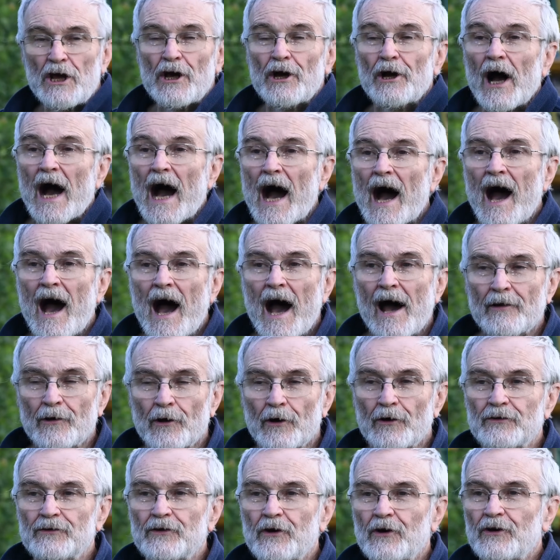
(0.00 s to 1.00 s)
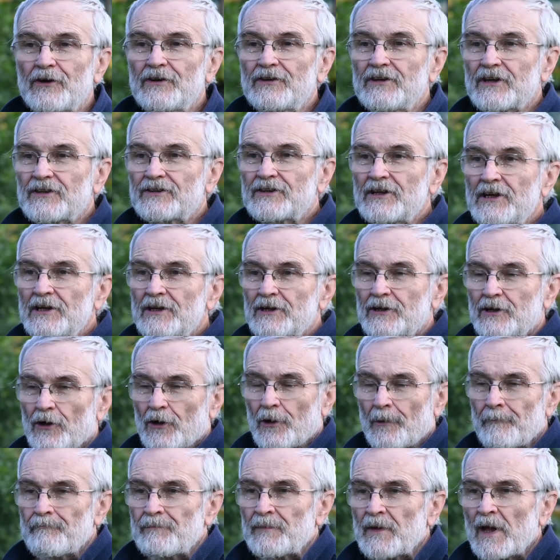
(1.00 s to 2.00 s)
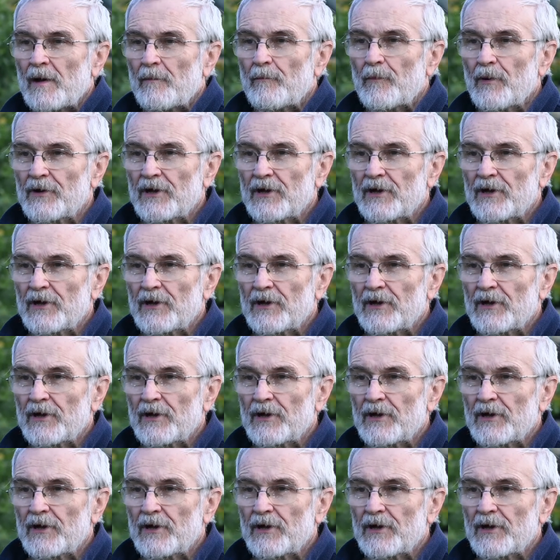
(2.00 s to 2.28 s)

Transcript: rzeka Aha, no, będzie no, no w lepszym tylko, stanie.